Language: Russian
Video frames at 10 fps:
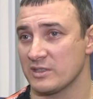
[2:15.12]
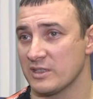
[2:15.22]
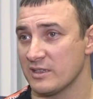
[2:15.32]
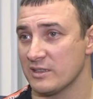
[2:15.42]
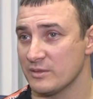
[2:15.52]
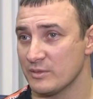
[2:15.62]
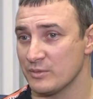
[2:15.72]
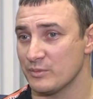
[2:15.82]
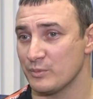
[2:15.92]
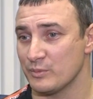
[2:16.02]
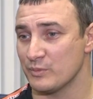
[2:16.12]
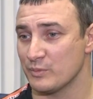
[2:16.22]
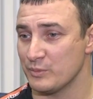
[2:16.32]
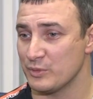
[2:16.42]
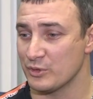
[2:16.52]
Когда
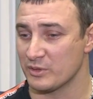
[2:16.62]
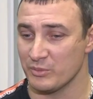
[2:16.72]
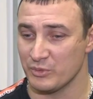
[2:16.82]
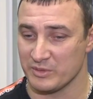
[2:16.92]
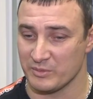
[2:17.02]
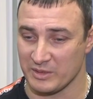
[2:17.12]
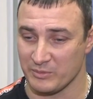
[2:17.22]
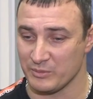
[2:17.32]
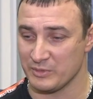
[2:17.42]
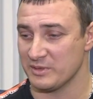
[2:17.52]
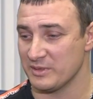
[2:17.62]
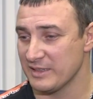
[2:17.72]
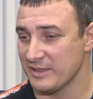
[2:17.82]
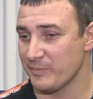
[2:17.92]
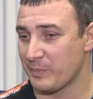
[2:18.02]
идет, допустим, там э,
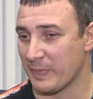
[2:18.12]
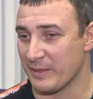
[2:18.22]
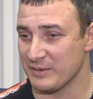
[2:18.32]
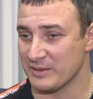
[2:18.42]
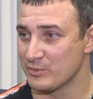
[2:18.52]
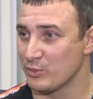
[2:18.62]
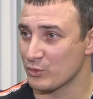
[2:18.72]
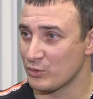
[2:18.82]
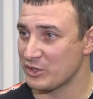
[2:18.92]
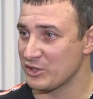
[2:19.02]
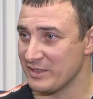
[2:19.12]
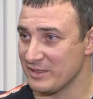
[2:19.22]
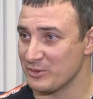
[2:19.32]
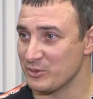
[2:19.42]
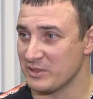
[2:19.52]
э, сбор
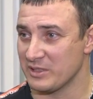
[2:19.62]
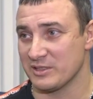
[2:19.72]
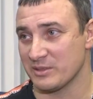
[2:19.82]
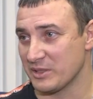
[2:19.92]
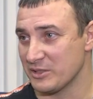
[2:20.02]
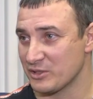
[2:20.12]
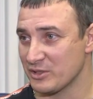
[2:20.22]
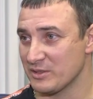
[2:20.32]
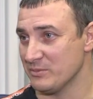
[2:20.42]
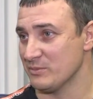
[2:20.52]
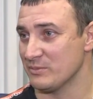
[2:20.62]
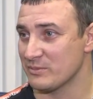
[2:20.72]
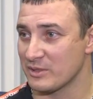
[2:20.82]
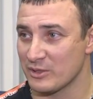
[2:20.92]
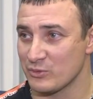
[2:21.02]
урожая, то есть они там, конечно, там
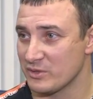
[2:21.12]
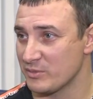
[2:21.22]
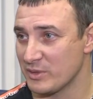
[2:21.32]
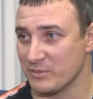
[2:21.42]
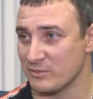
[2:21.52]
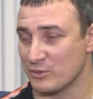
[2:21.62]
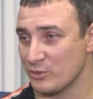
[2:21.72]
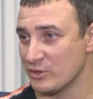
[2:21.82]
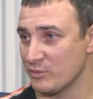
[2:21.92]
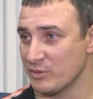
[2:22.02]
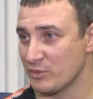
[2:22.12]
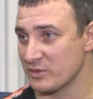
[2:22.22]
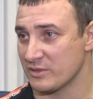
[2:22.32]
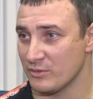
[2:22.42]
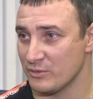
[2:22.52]
грузят прям тоннами
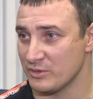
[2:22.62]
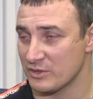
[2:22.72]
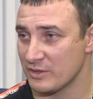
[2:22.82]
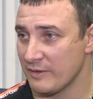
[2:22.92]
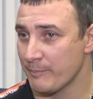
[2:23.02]
просто вывозишь.